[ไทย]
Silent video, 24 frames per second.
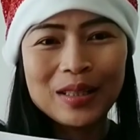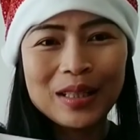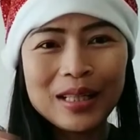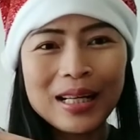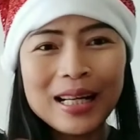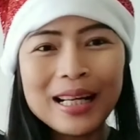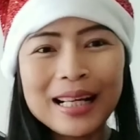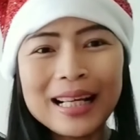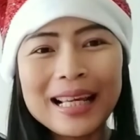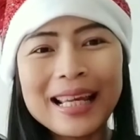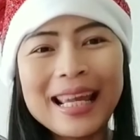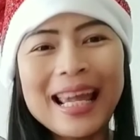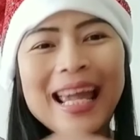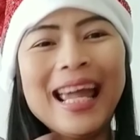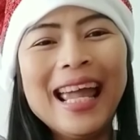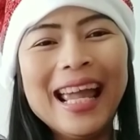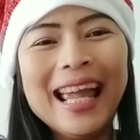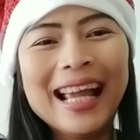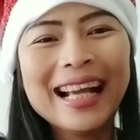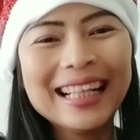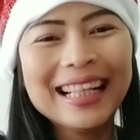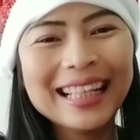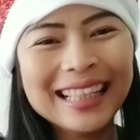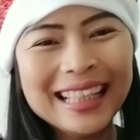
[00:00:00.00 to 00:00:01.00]
กางเก
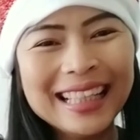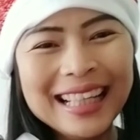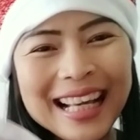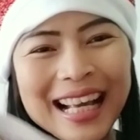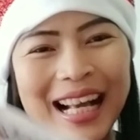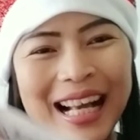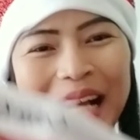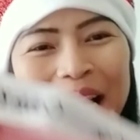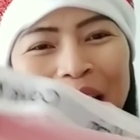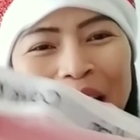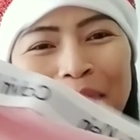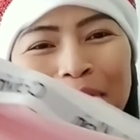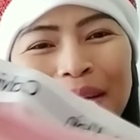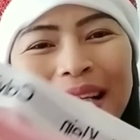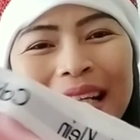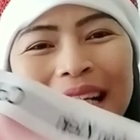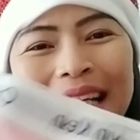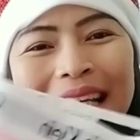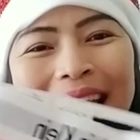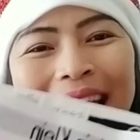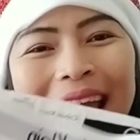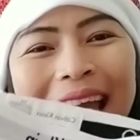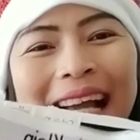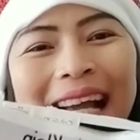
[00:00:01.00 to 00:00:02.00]
ง อันนี้เป็น
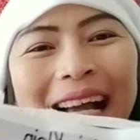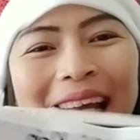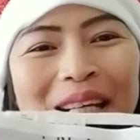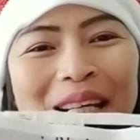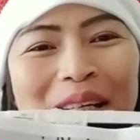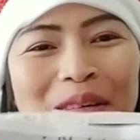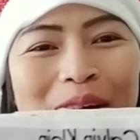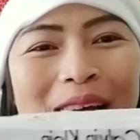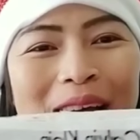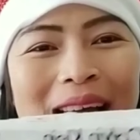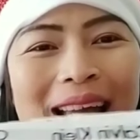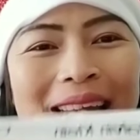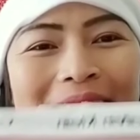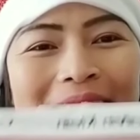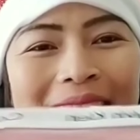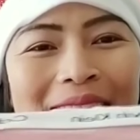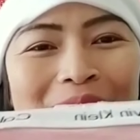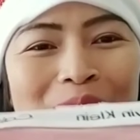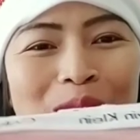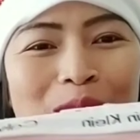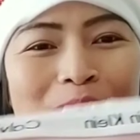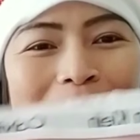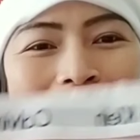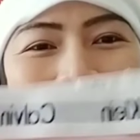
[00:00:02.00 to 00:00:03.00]
กางเกงอันเดอร์แวร์นะ
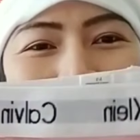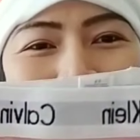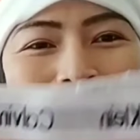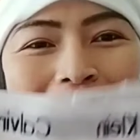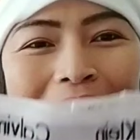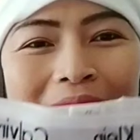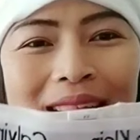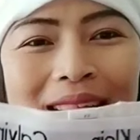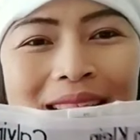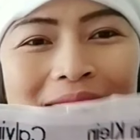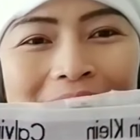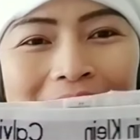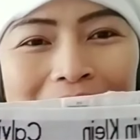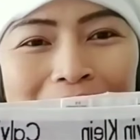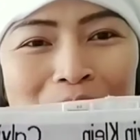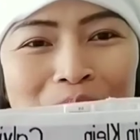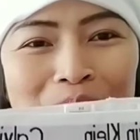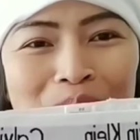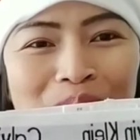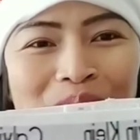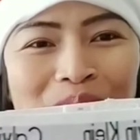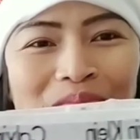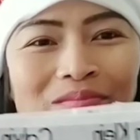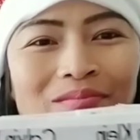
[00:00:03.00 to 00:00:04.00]
คะ ตัวใหญ่มากเลยอะ
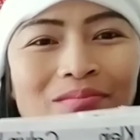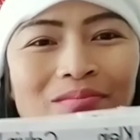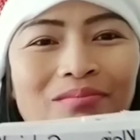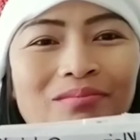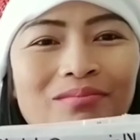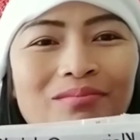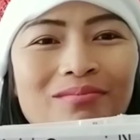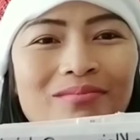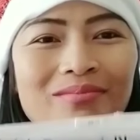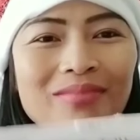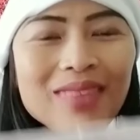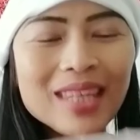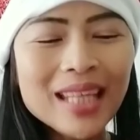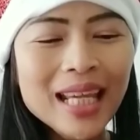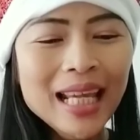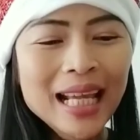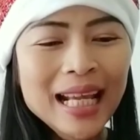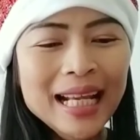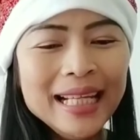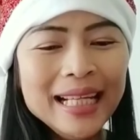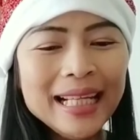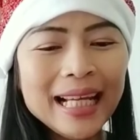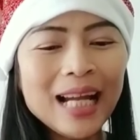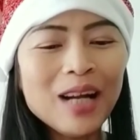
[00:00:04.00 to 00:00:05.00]

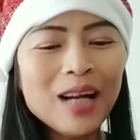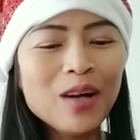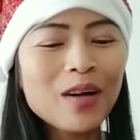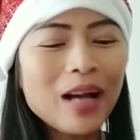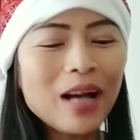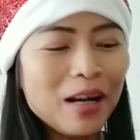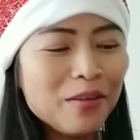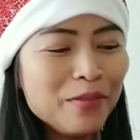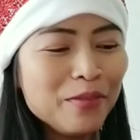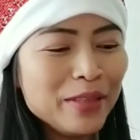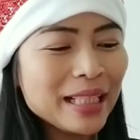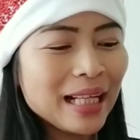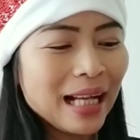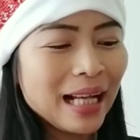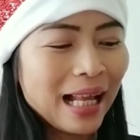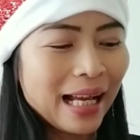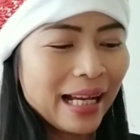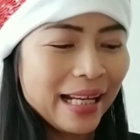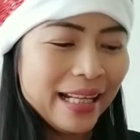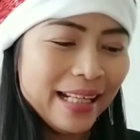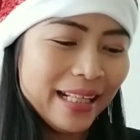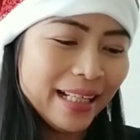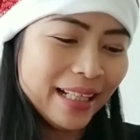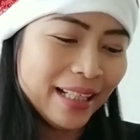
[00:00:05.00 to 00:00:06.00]
นะคะ ของคาวินคา
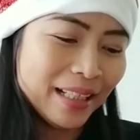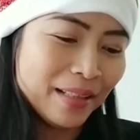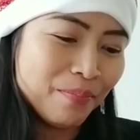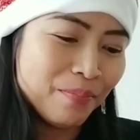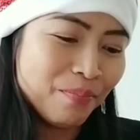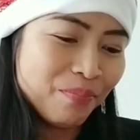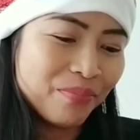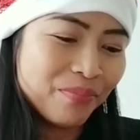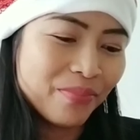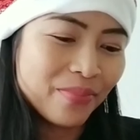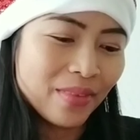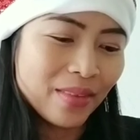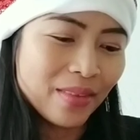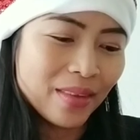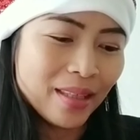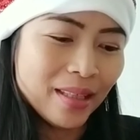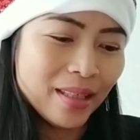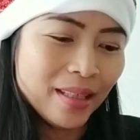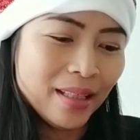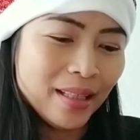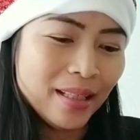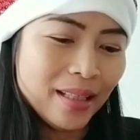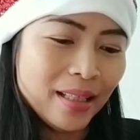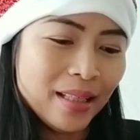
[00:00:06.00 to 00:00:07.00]
ยนะคะ
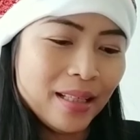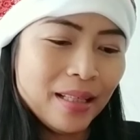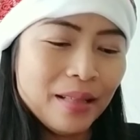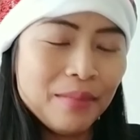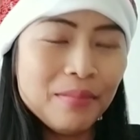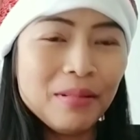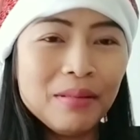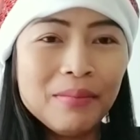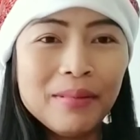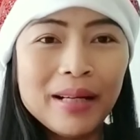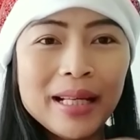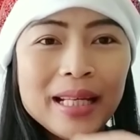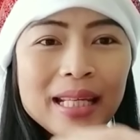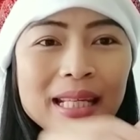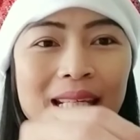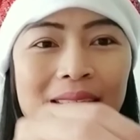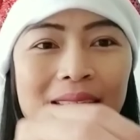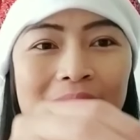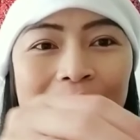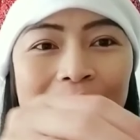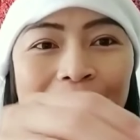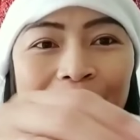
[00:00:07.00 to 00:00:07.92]
ประมาณนี้